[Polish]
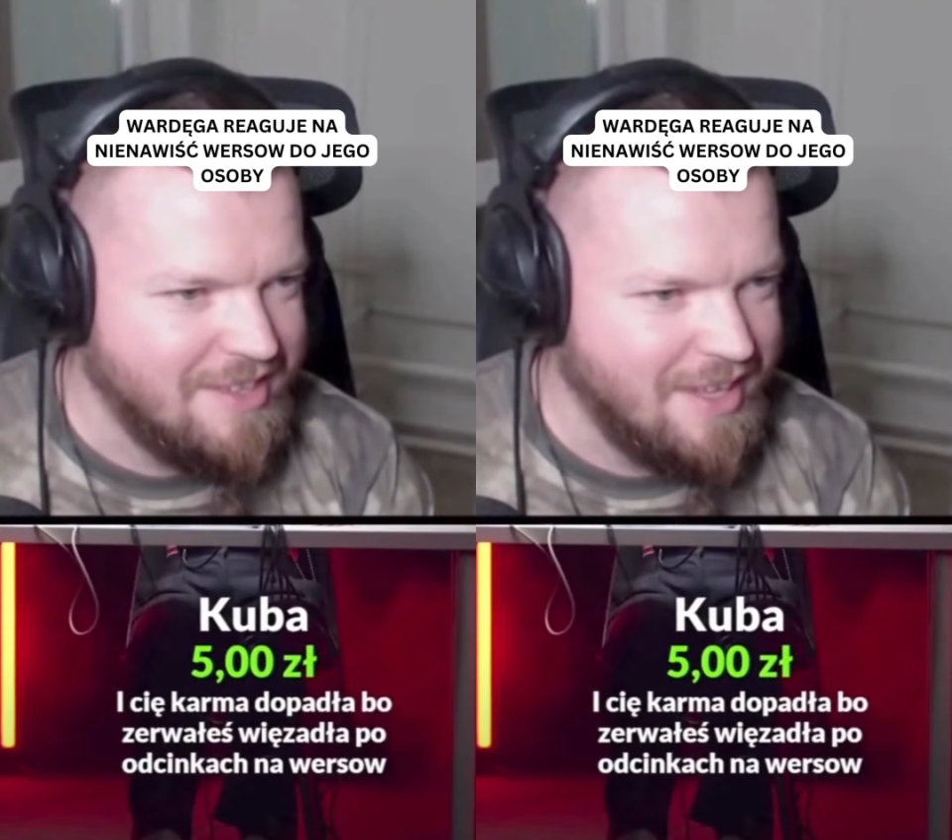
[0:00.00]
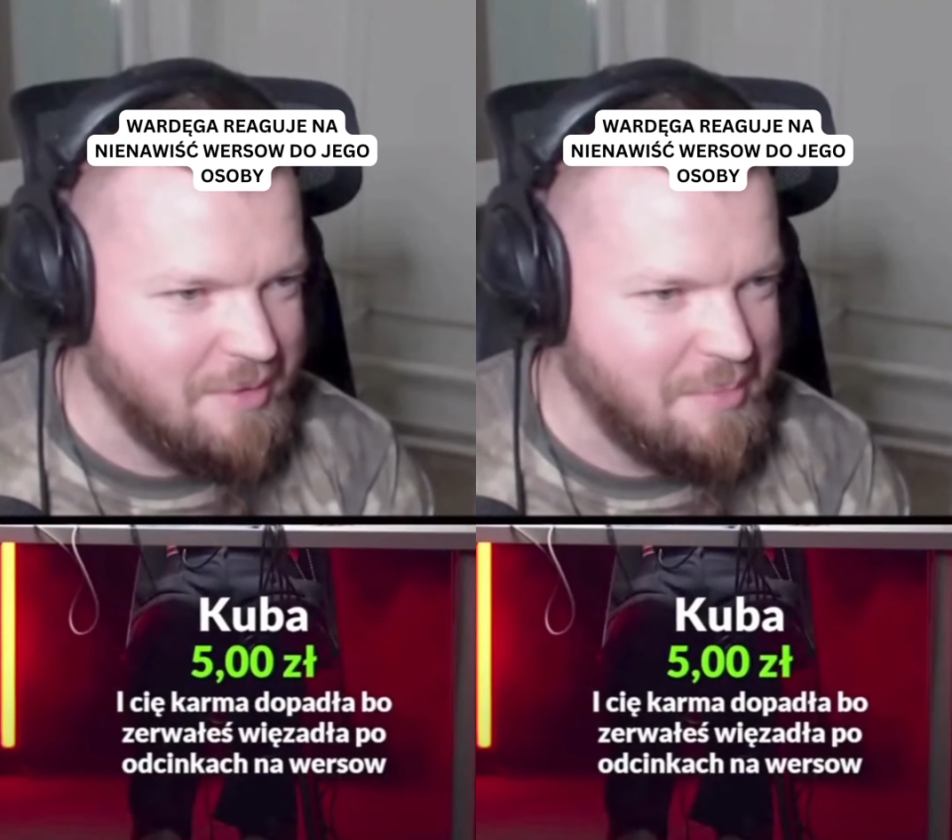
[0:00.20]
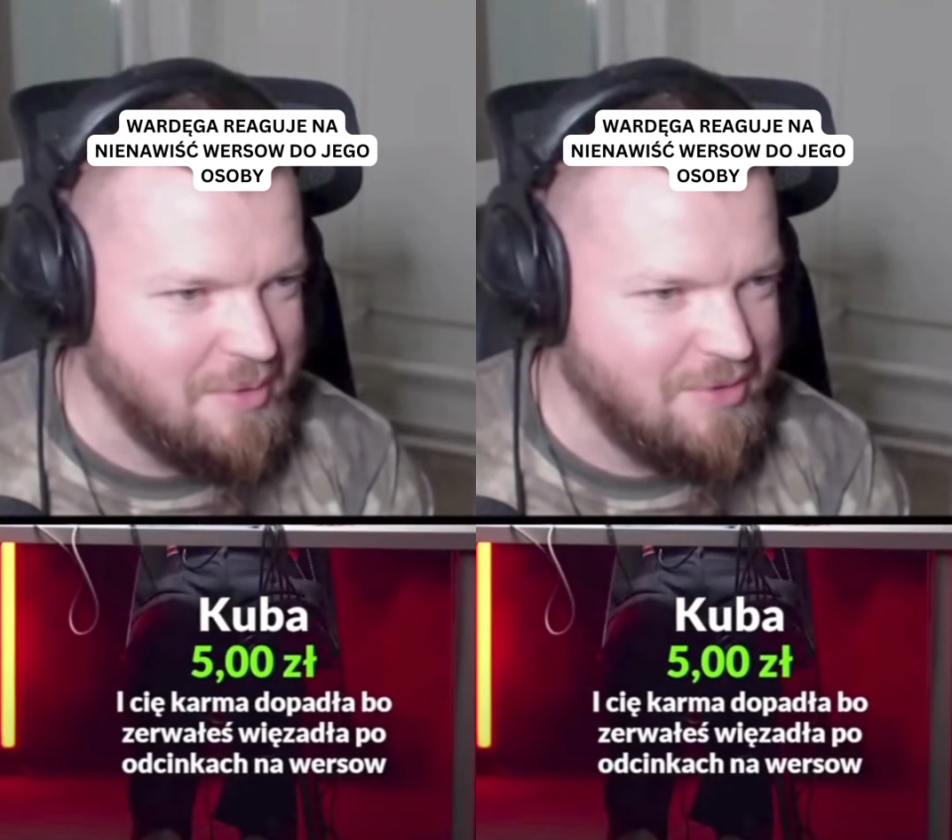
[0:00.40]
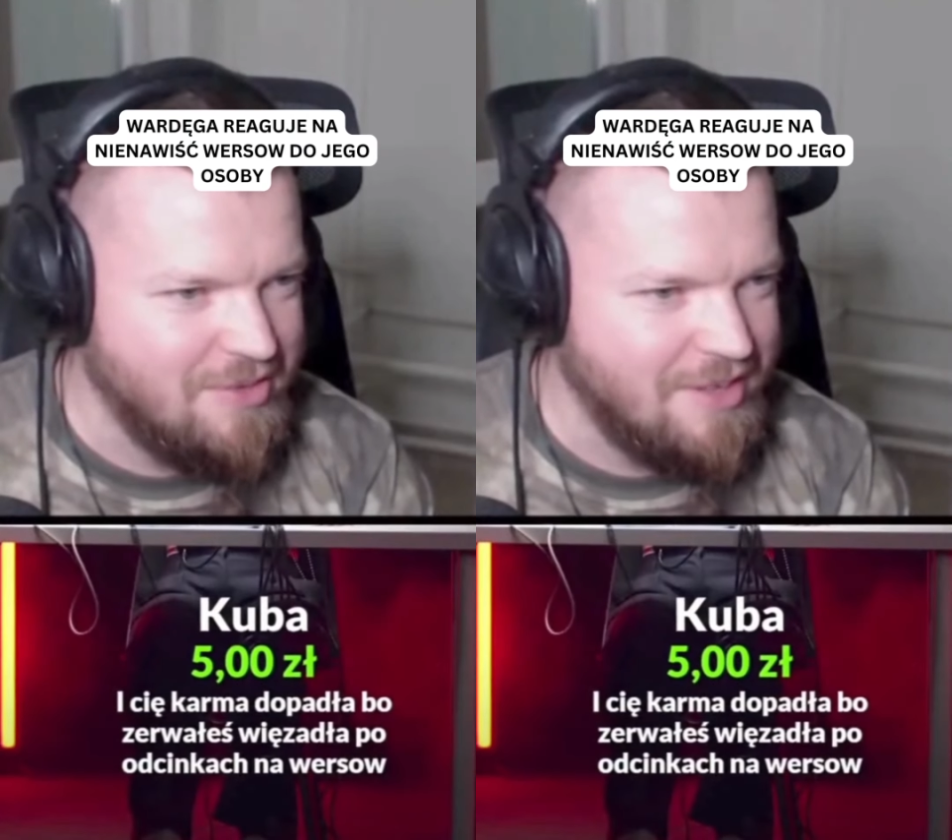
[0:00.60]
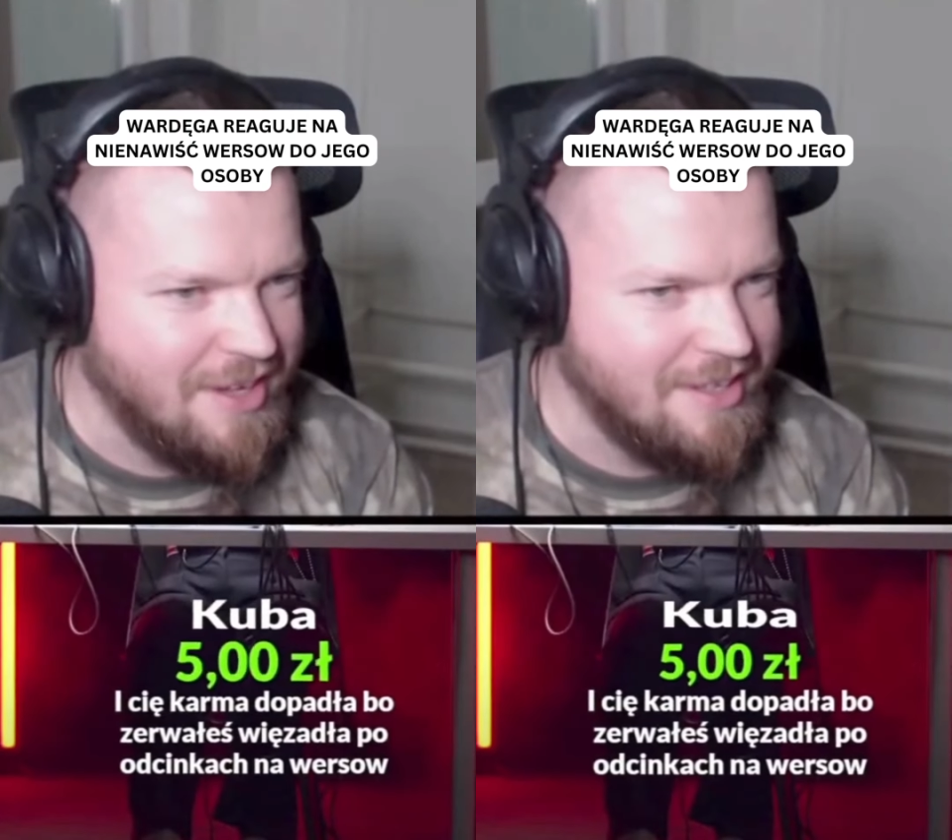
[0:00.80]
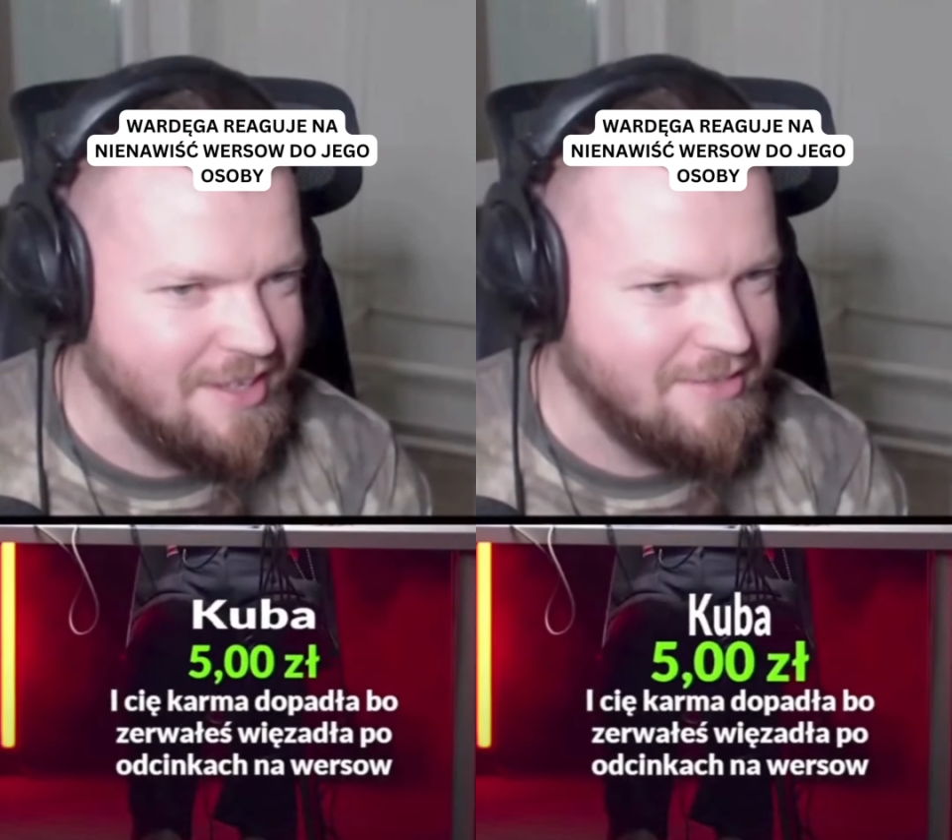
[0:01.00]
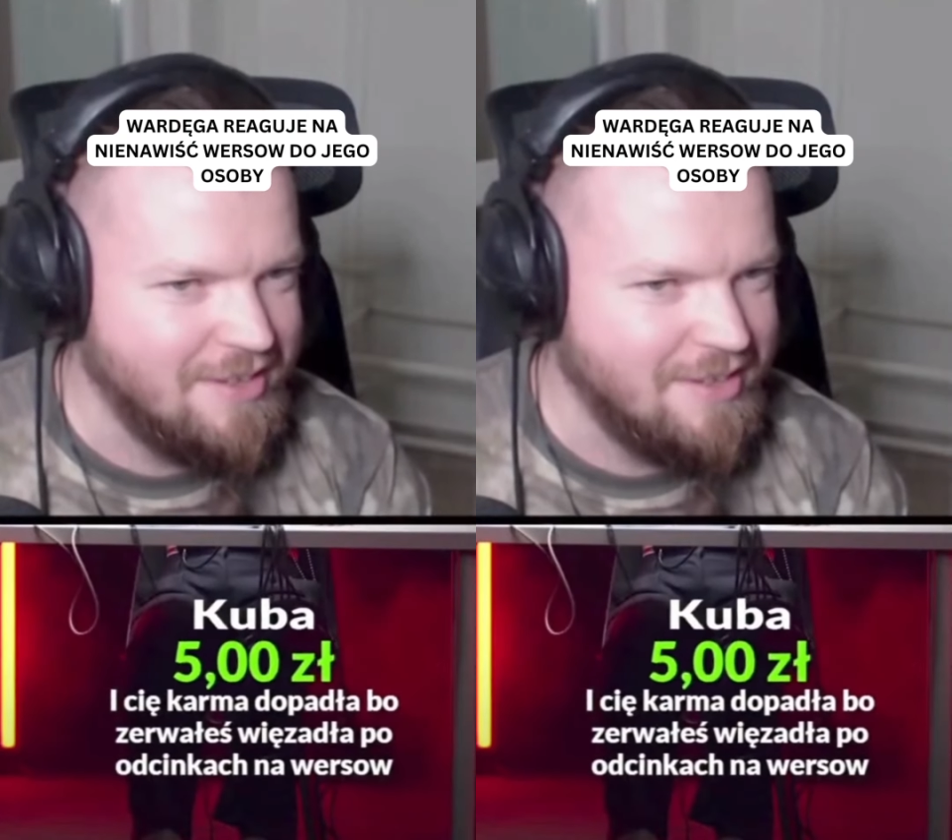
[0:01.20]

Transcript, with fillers: zadła po odcinkach na